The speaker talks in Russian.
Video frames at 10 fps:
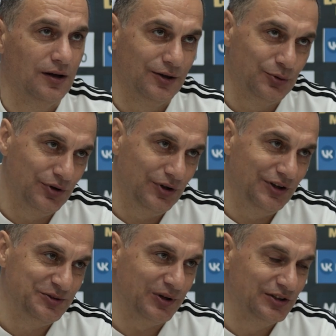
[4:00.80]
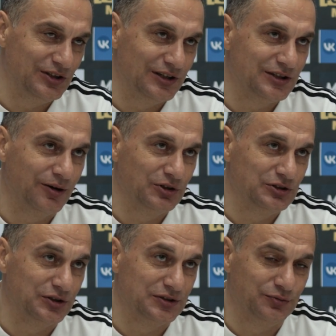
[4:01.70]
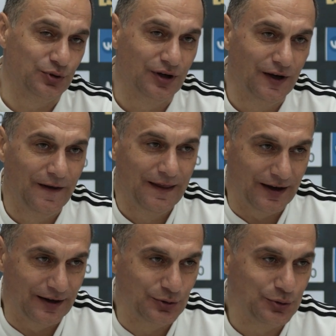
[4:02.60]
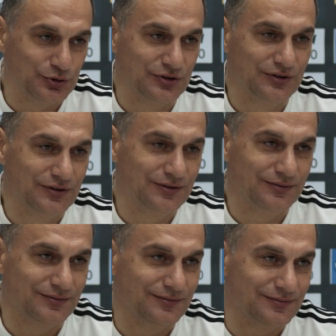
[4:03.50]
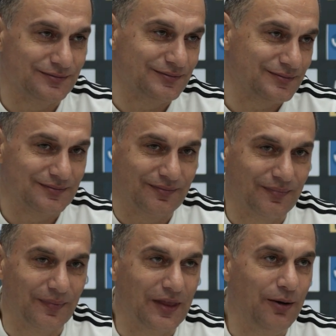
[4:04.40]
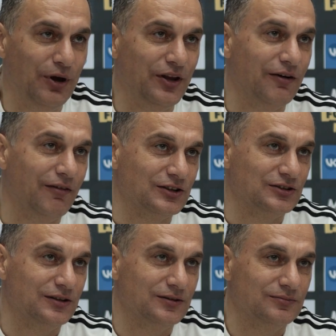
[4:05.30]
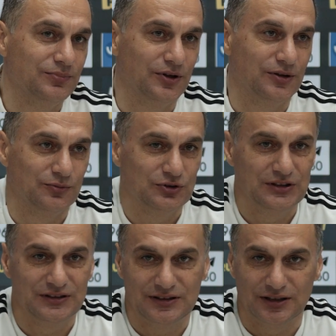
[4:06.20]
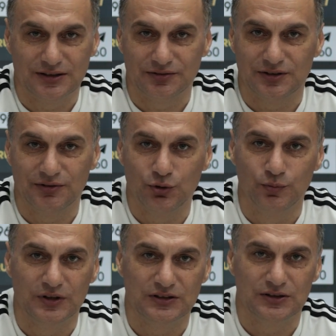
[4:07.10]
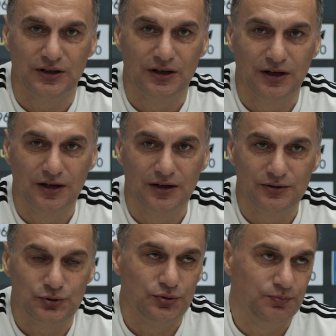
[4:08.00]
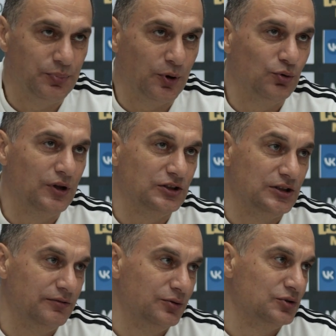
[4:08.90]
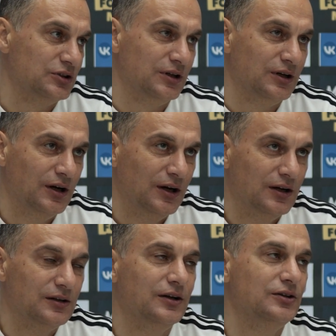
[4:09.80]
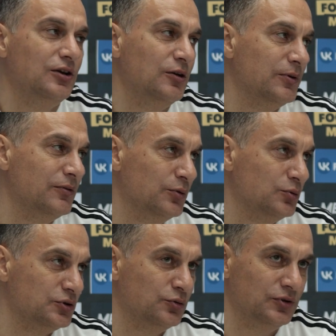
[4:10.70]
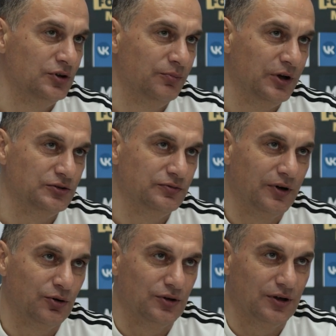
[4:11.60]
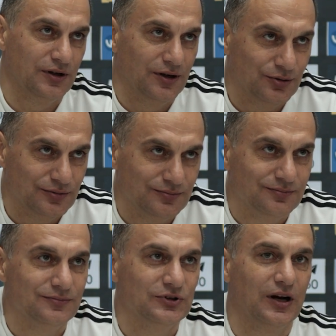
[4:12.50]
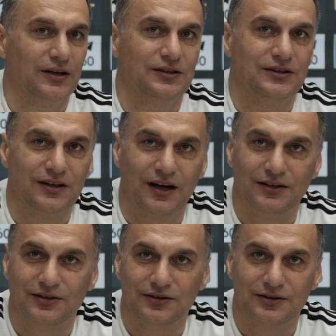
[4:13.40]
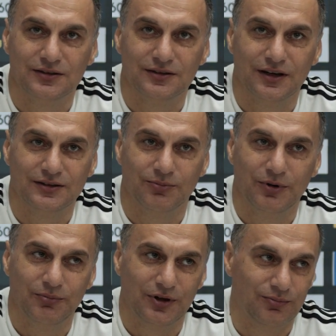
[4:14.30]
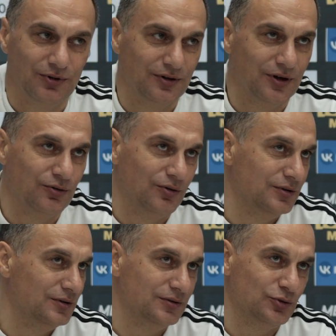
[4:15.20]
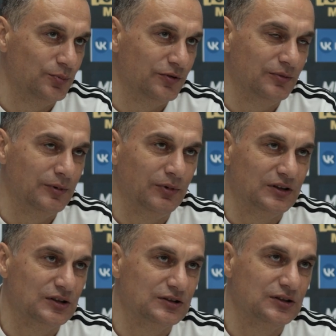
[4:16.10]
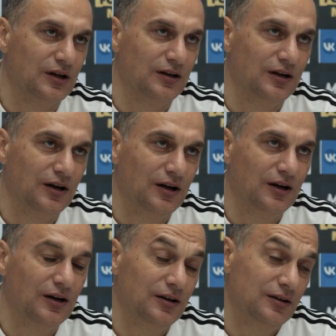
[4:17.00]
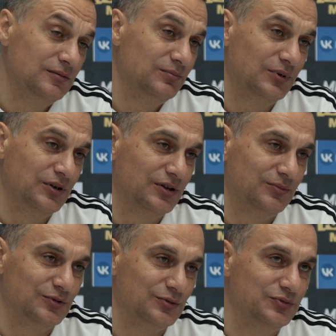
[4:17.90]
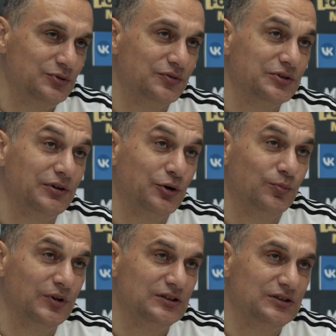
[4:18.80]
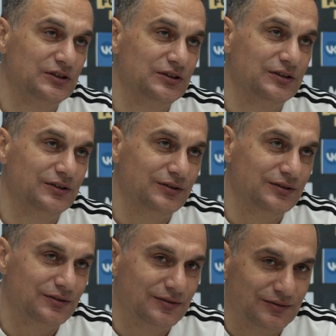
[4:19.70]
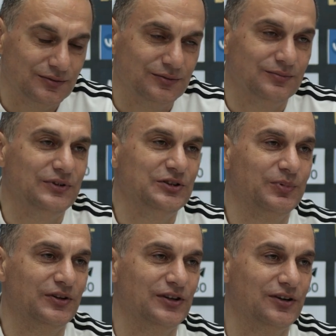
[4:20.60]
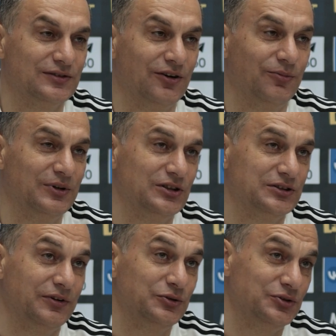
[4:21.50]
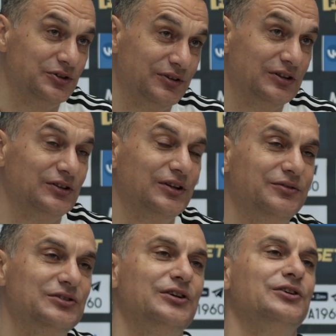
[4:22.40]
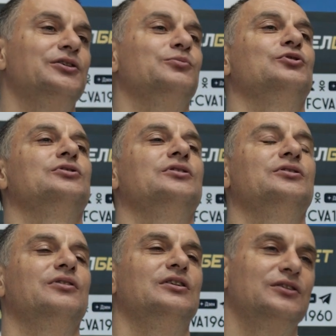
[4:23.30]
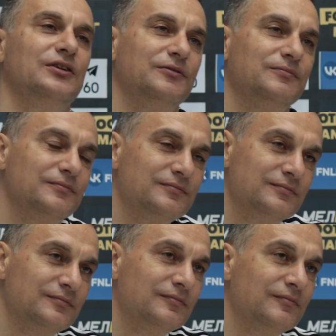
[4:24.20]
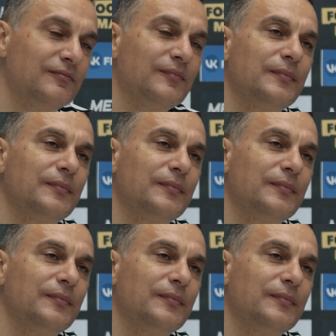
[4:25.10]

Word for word: Но и исполнительское мастерство, оно тоже не менее важно. Поэтому здесь как-то в совокупности. Чуть поудачливее уже Данил Липовой уже увидел мяч в воротах, а он, зараза, не закатился. Хотя момент был на гол и топовый момент создали. Поэтому, ну, все в совокупности. И, ну, и исполнительского мастерства чуть не хватило, и везения немножко не хватило. Сегодня